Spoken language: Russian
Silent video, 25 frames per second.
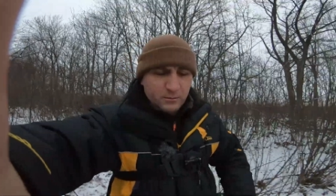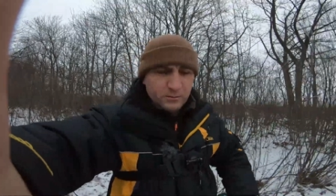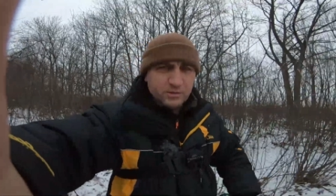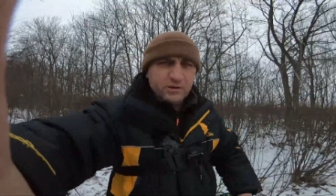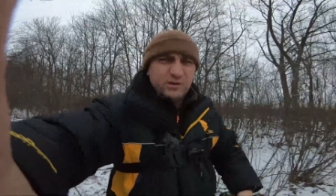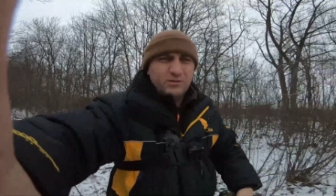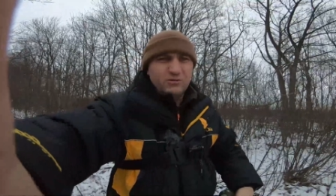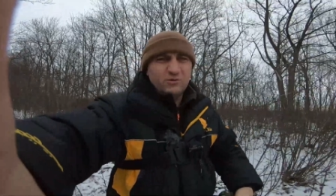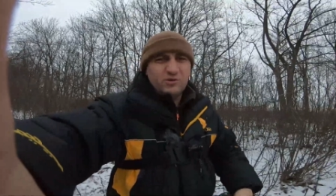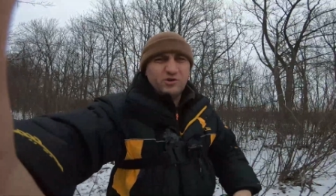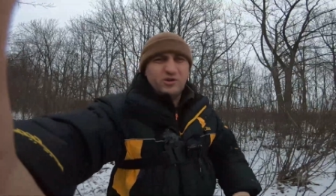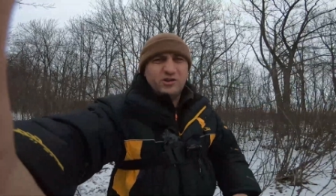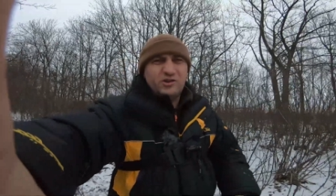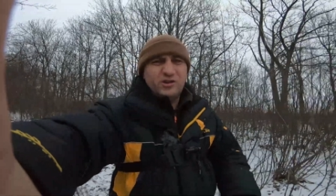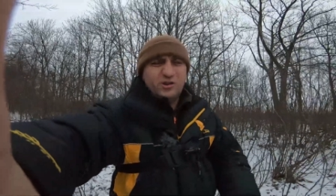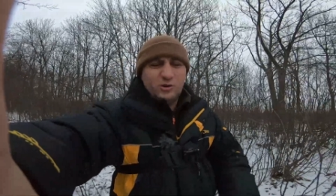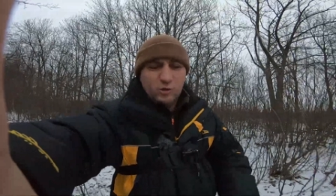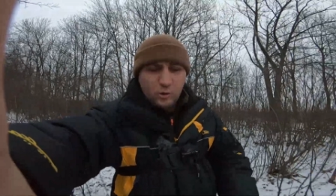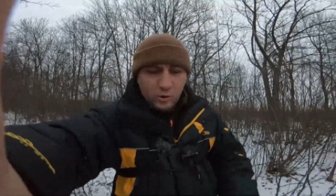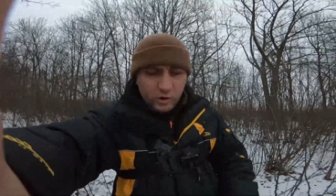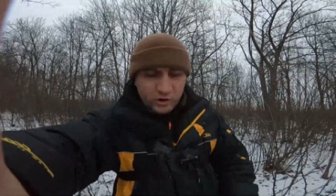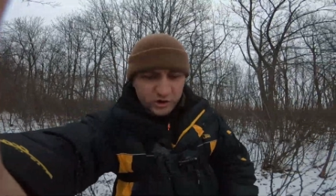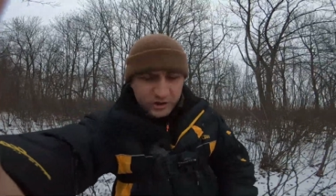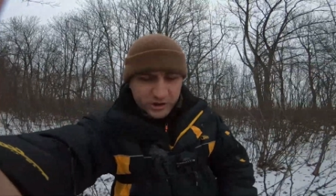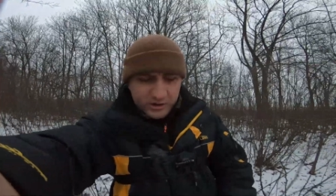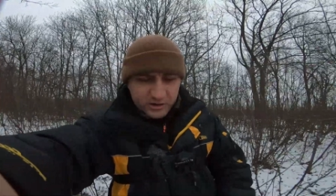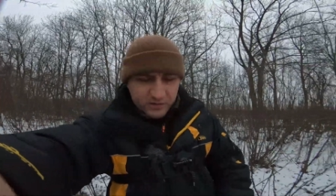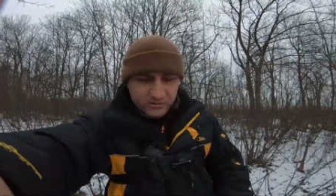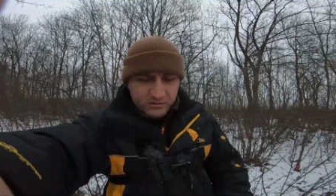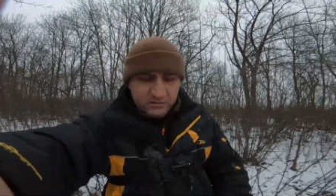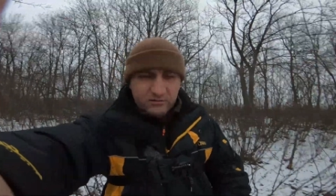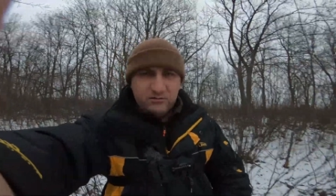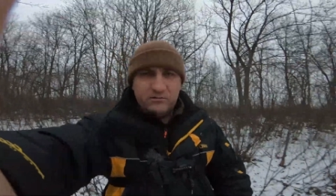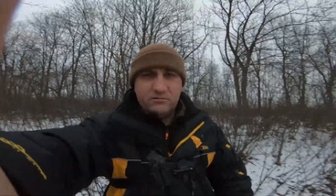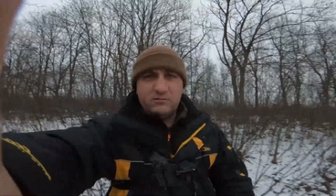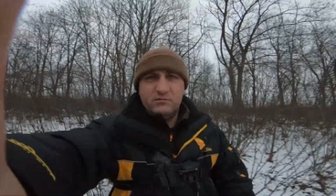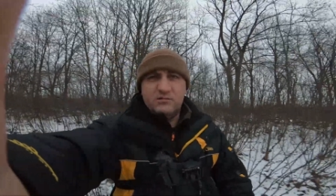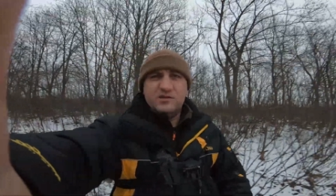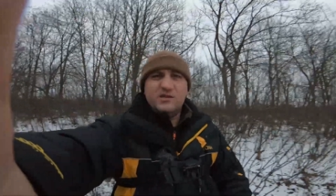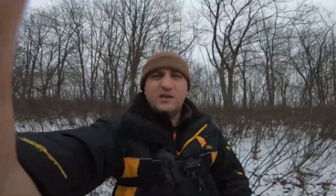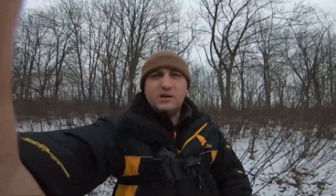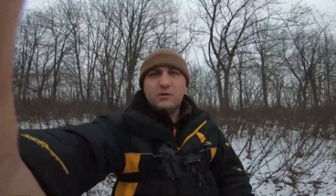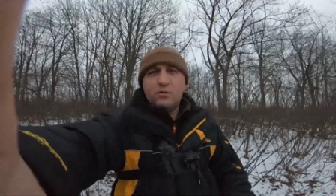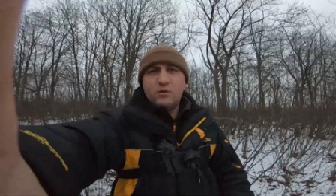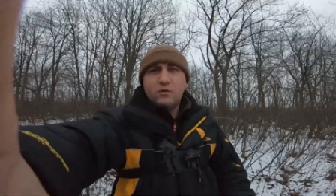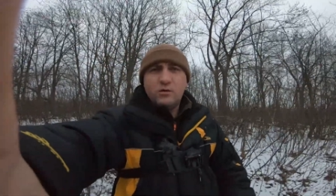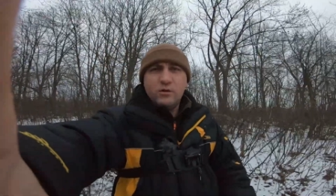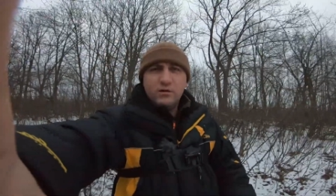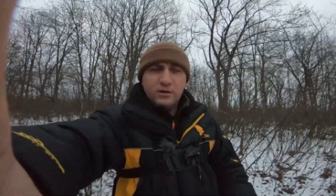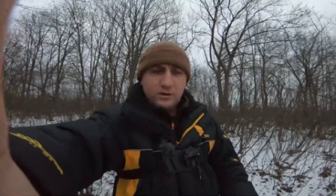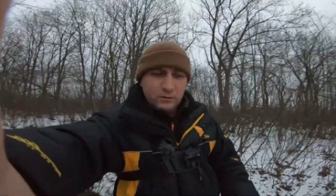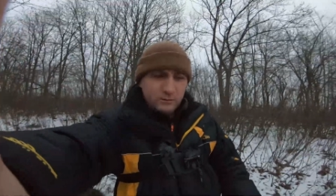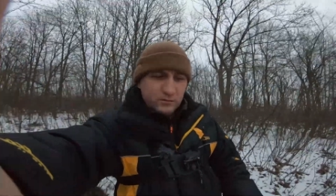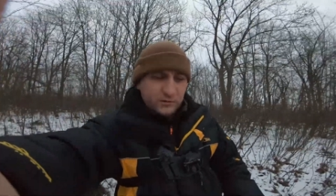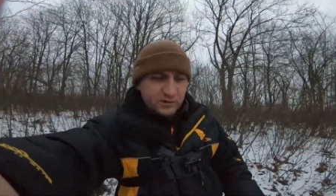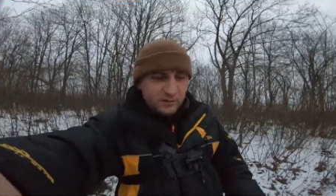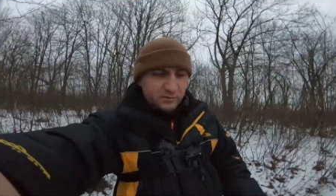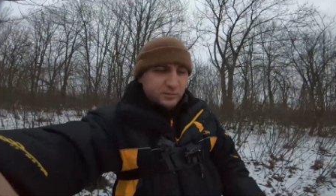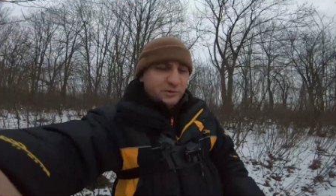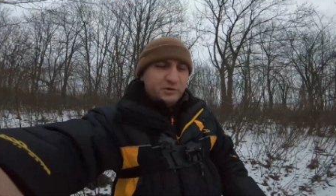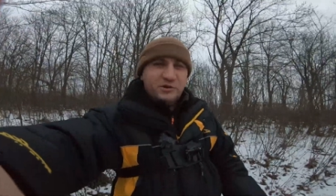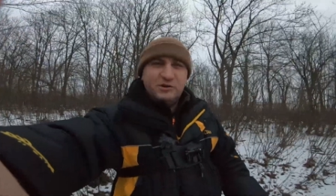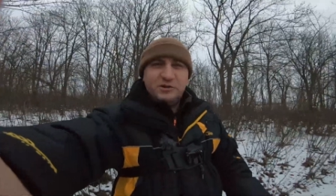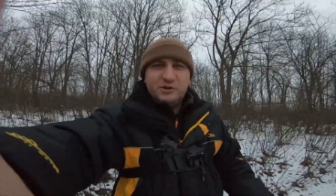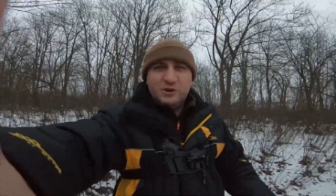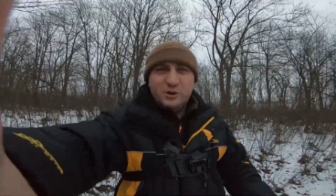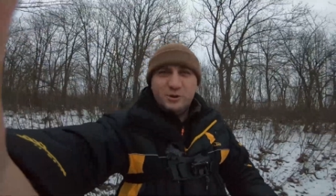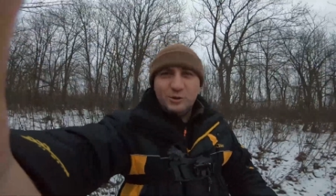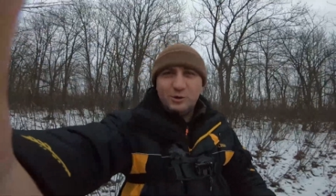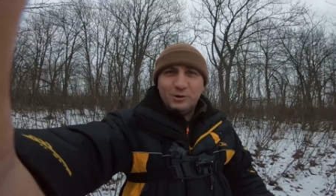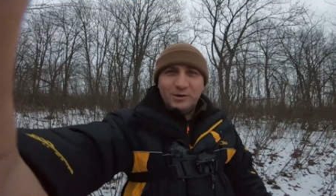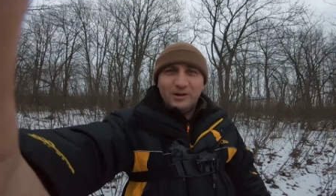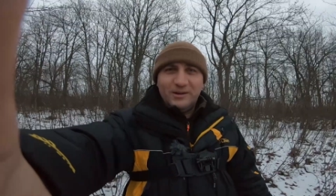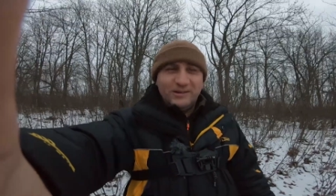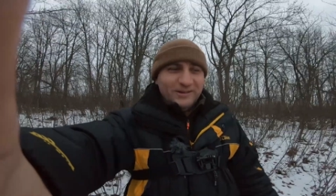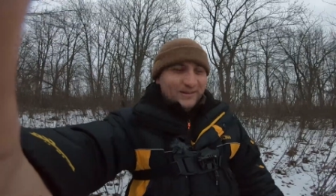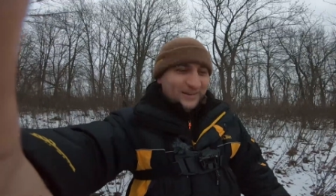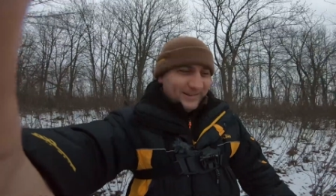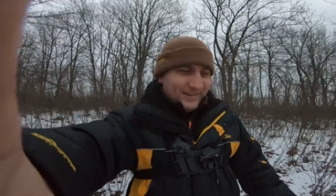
потому что это тоже законом запрещено.